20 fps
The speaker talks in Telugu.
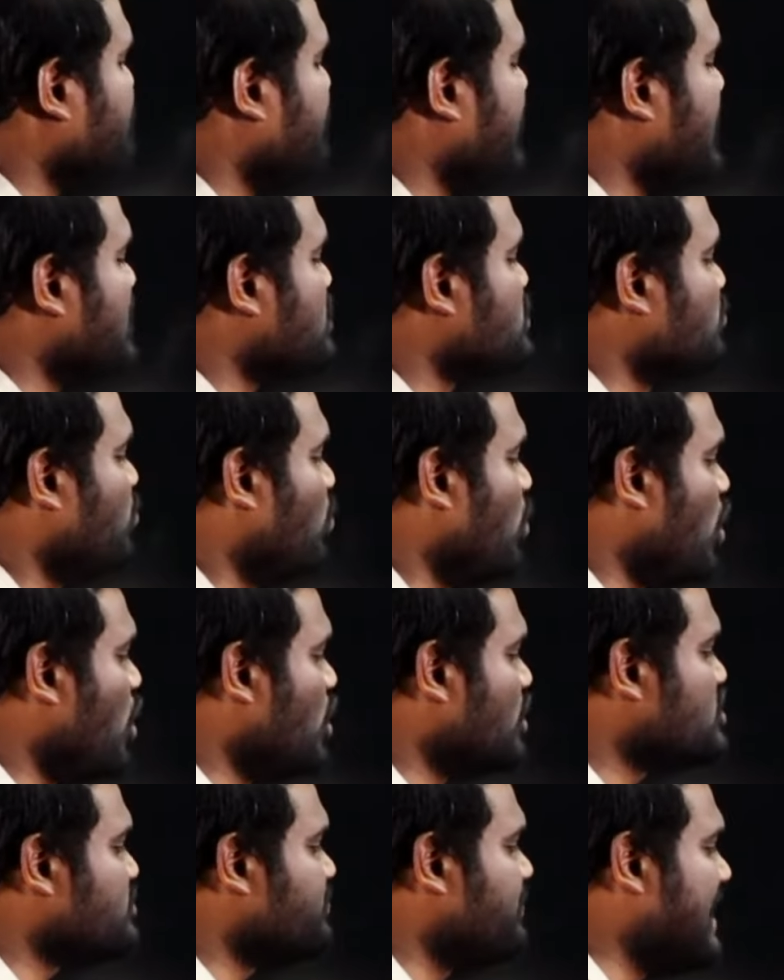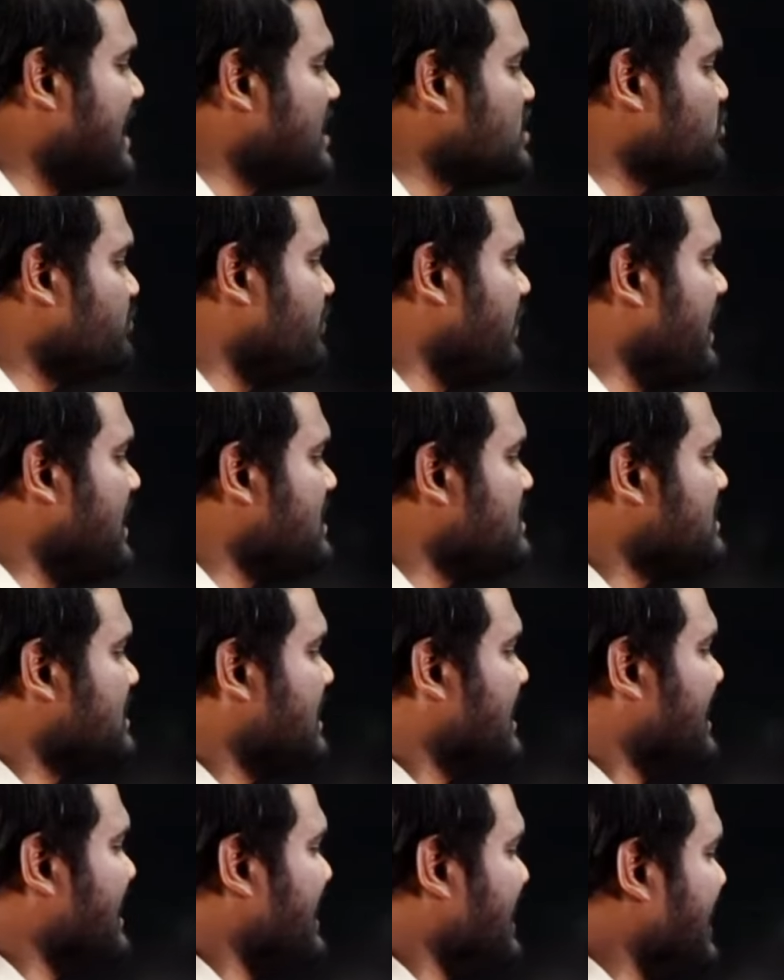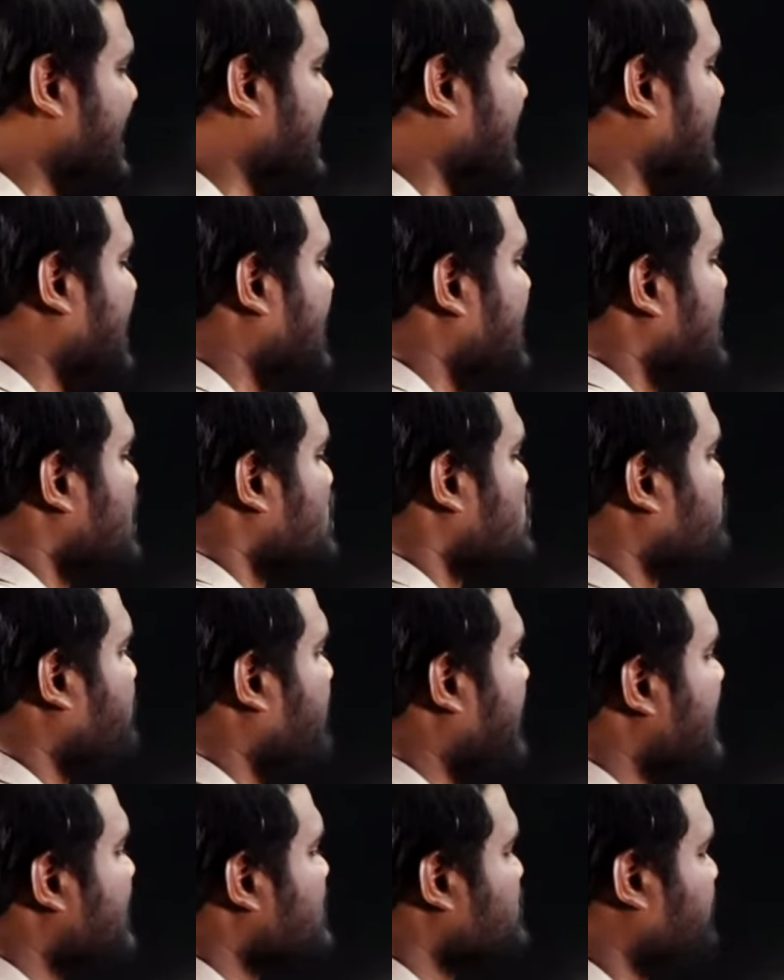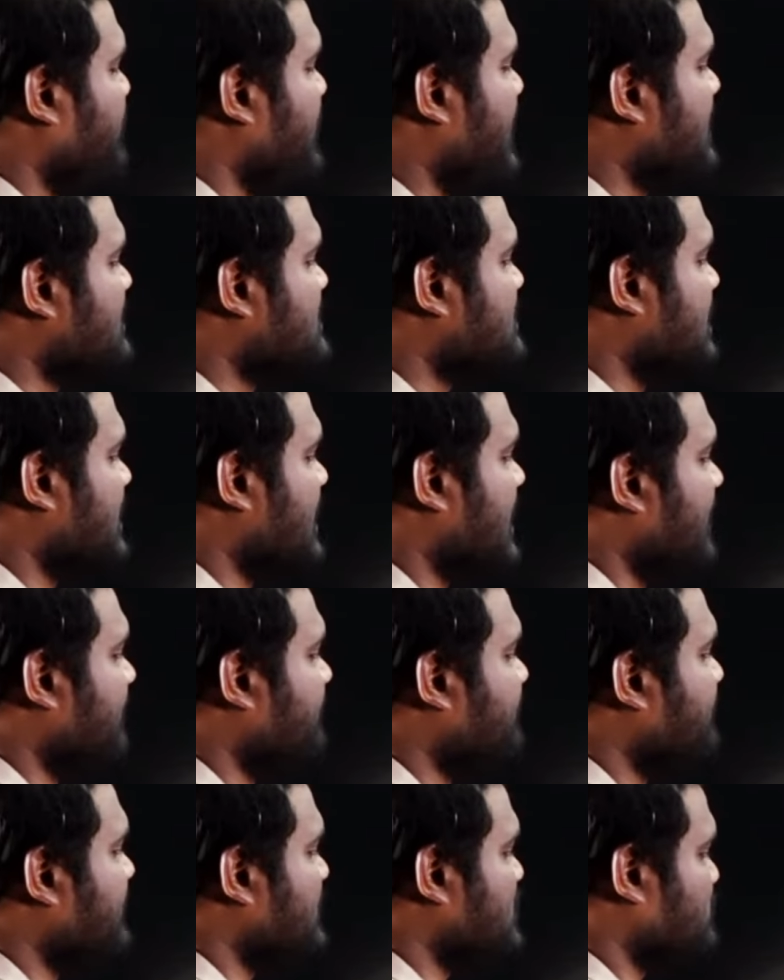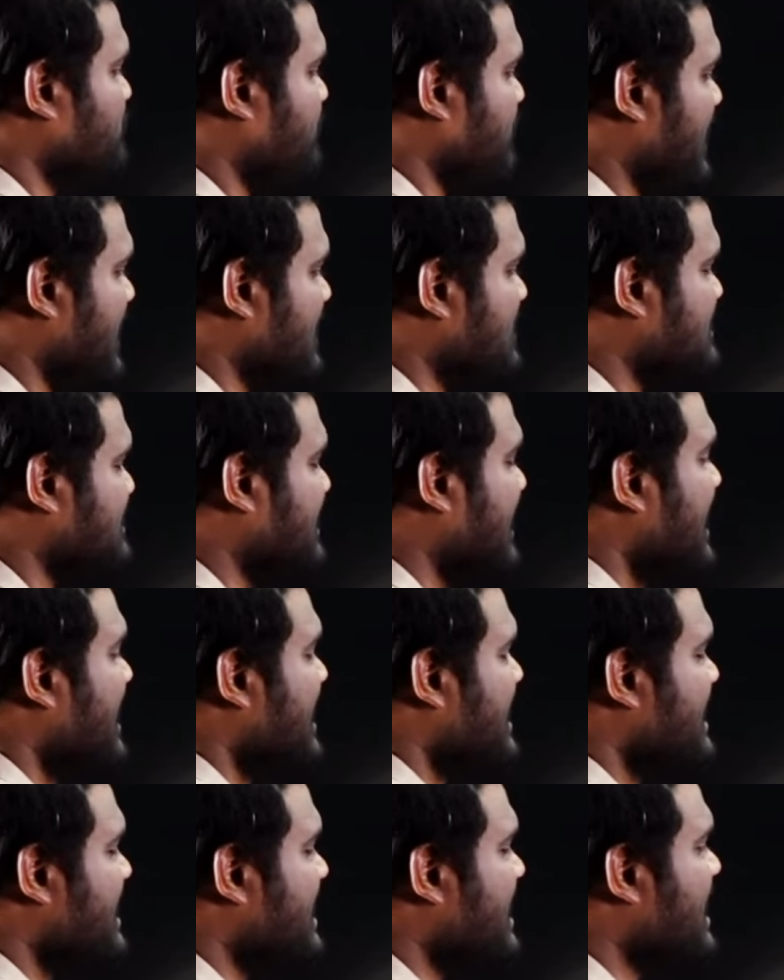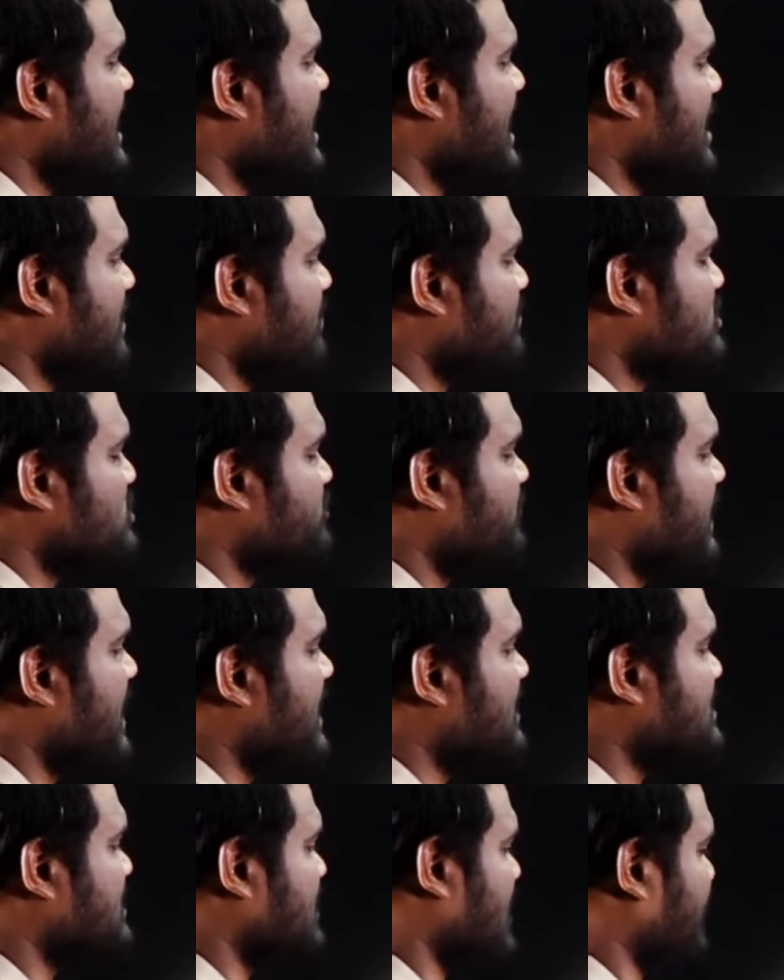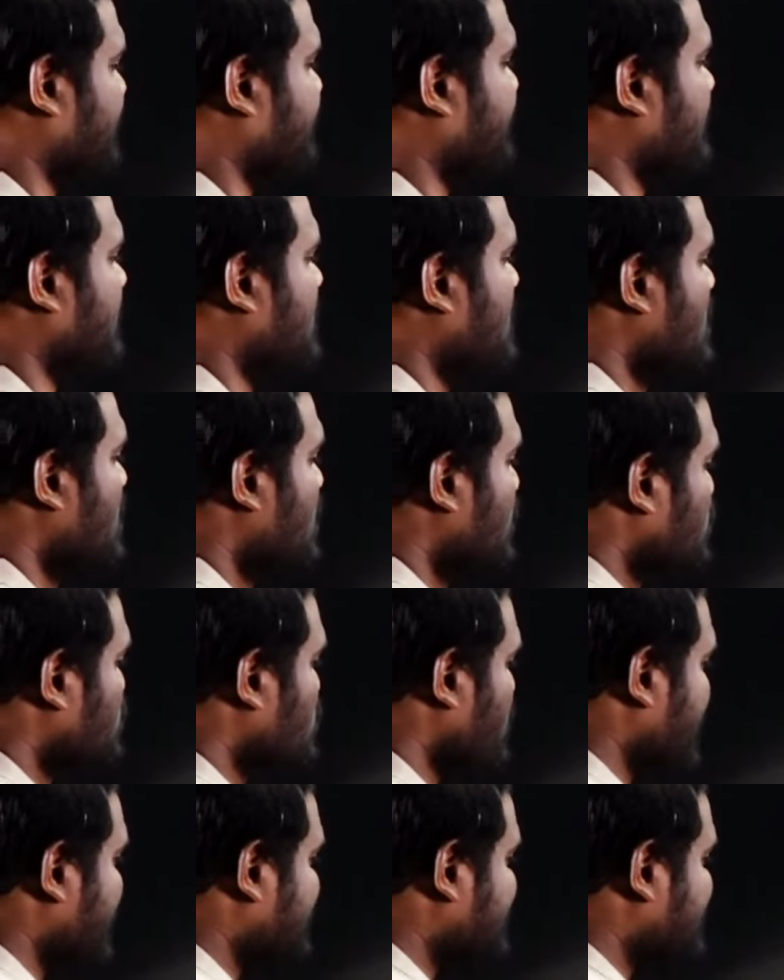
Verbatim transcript: స్పేస్ ఓ స్పేస్ స్పేస్ ఈ స్పేస్ స్పేస్ ఎఫ్ స్పేస్ ఈఎం స్పేస్ ఎఫ్ సో ఈ